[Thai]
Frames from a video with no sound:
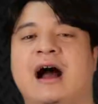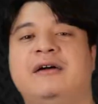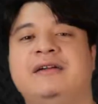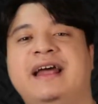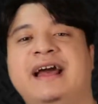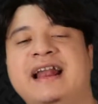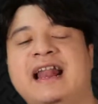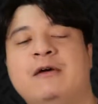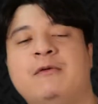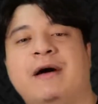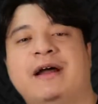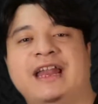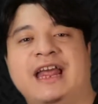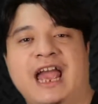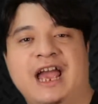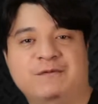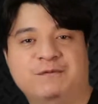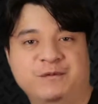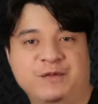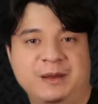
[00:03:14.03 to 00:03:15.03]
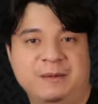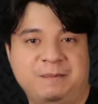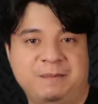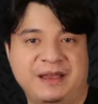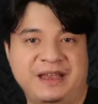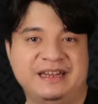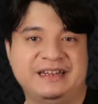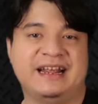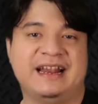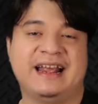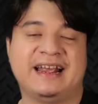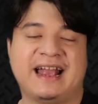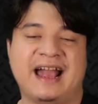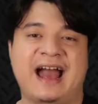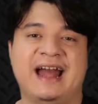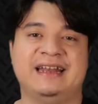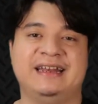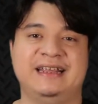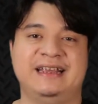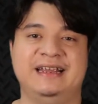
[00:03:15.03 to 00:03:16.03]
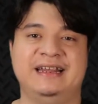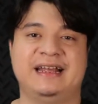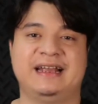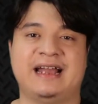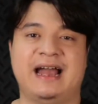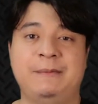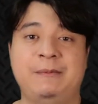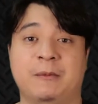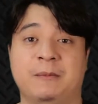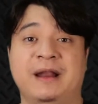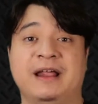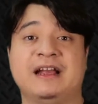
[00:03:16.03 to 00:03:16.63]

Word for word: เขาได้รางวัล MVP ในรายการนี้นะครับผม